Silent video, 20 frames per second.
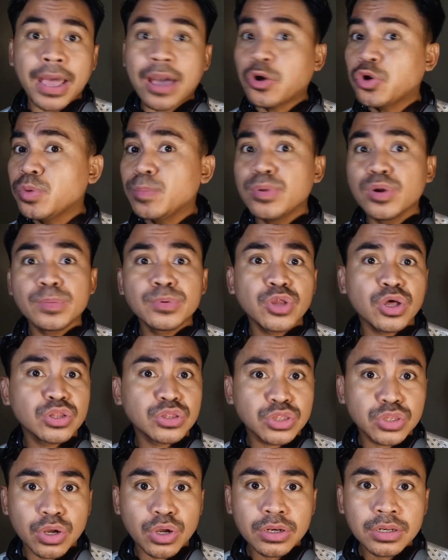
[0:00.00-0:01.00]
Aku belum
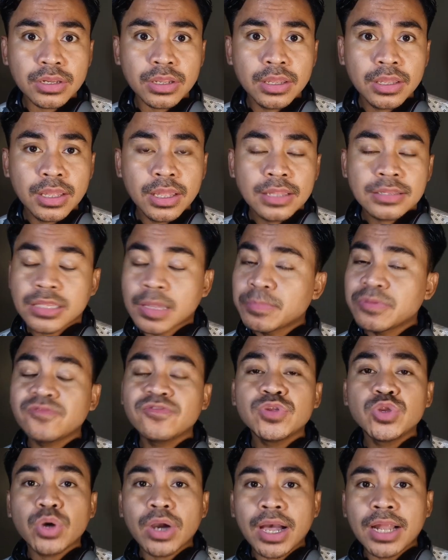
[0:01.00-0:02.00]
nonton, tapi
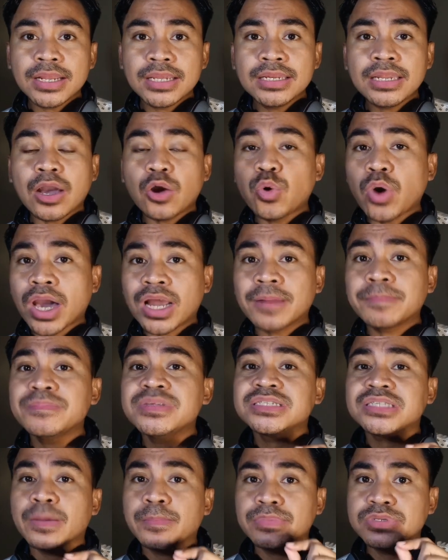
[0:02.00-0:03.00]
video kali ini aku harap
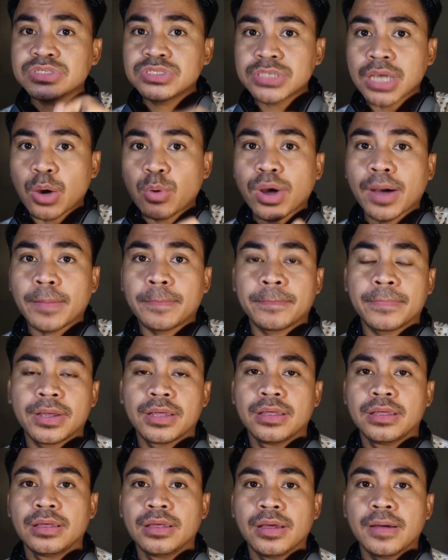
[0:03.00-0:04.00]
bisa menjawab
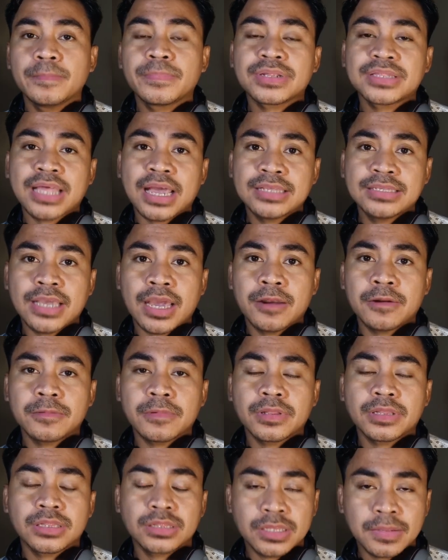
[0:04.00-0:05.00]
pertanyaan
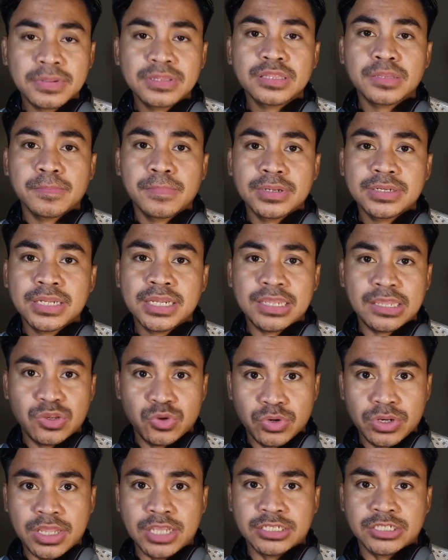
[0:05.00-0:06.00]
teman-teman dari
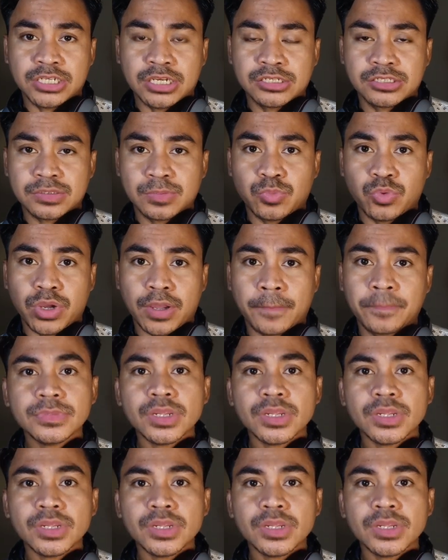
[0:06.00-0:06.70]
Indonesia semua.